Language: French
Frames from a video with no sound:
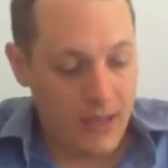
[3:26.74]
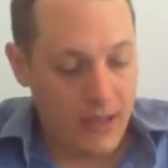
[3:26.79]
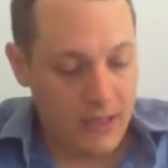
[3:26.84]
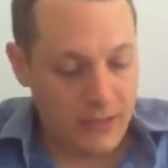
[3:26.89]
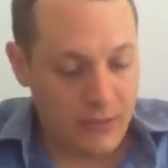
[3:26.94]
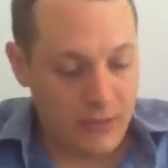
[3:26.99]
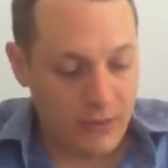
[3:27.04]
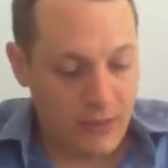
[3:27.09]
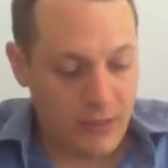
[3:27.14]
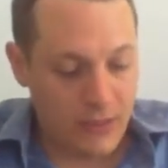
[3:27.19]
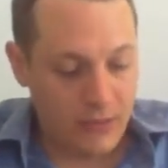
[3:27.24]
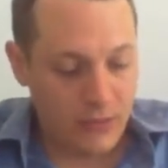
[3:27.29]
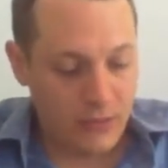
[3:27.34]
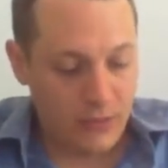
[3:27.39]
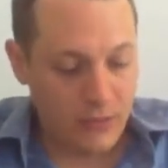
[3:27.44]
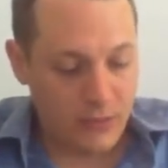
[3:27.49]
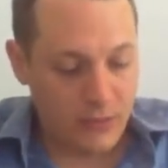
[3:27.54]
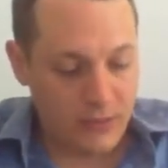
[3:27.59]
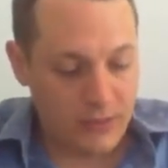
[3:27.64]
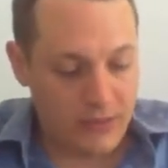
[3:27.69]
et ce
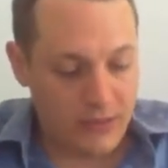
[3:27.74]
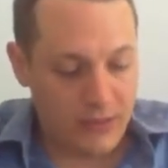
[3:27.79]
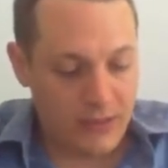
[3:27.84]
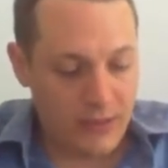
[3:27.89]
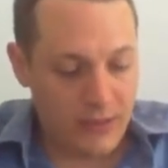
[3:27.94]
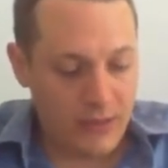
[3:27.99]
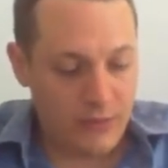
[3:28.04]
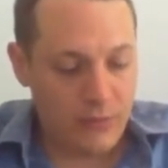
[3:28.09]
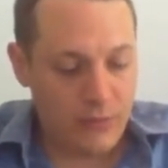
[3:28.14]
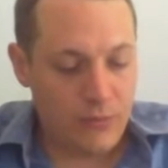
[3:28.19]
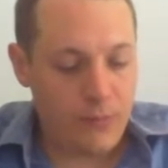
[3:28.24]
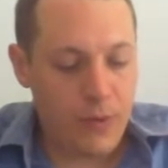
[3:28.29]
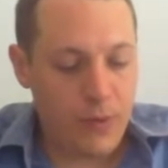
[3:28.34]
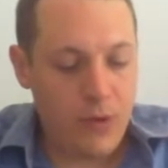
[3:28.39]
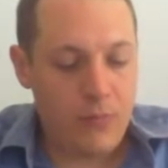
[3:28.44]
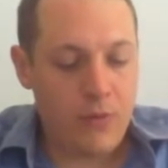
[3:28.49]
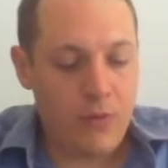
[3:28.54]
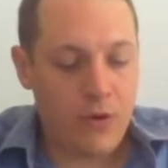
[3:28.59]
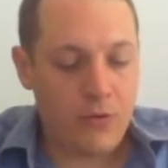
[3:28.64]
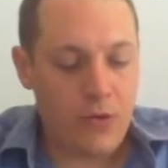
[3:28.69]
cadeau, c'est une
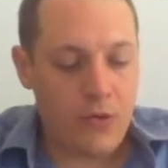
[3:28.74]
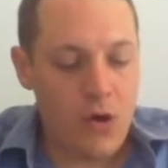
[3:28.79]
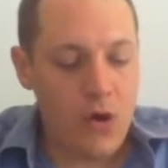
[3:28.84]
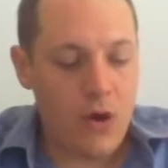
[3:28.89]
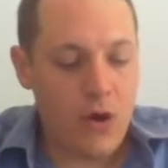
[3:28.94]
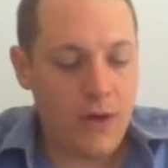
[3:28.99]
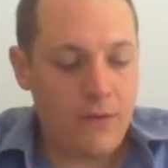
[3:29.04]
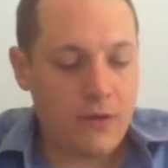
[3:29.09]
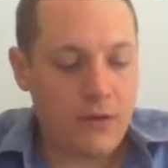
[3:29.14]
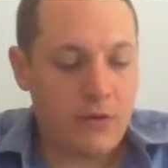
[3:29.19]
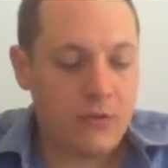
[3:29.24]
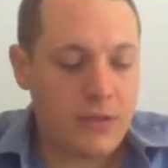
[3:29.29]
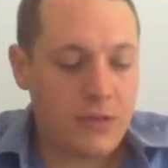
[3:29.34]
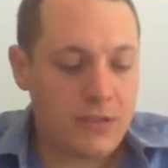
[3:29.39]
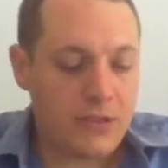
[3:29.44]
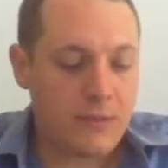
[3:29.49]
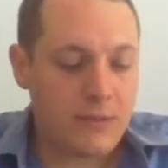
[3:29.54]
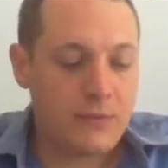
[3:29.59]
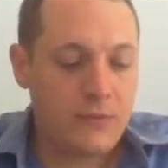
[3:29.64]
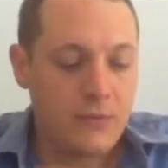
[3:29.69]
pomme en or avec une
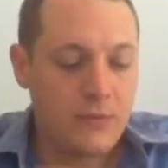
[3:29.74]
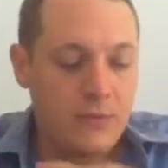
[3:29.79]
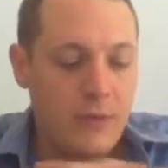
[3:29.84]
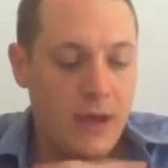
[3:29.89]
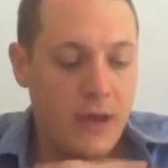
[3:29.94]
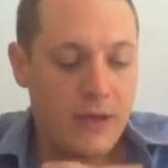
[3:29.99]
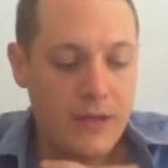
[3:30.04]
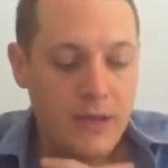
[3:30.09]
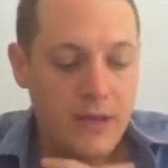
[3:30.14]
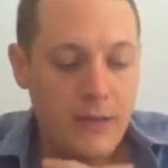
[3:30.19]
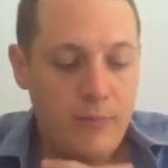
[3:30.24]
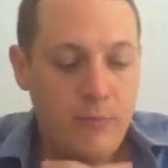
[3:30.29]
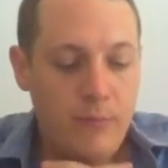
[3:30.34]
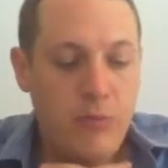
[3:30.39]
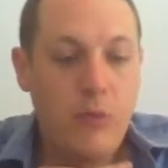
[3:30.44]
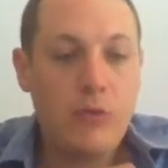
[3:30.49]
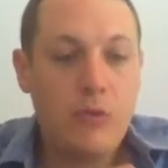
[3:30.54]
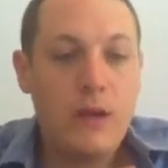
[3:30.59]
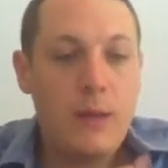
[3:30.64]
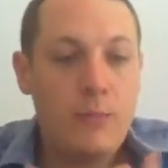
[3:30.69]
inscription marquée
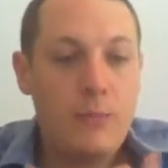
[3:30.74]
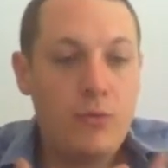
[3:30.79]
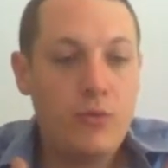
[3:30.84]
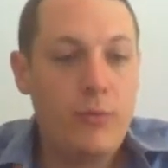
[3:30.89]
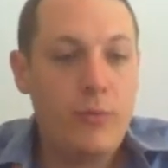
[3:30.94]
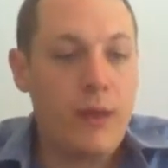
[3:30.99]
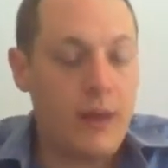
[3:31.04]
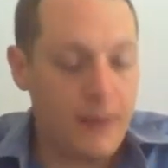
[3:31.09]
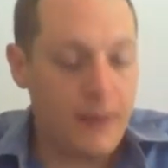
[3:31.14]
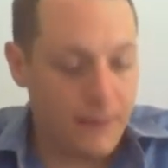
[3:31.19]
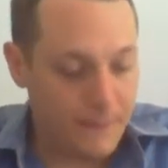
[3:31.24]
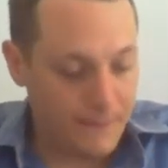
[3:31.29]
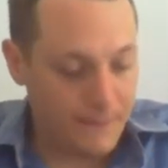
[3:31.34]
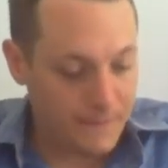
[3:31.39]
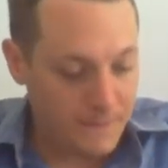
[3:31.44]
pour la plus belle.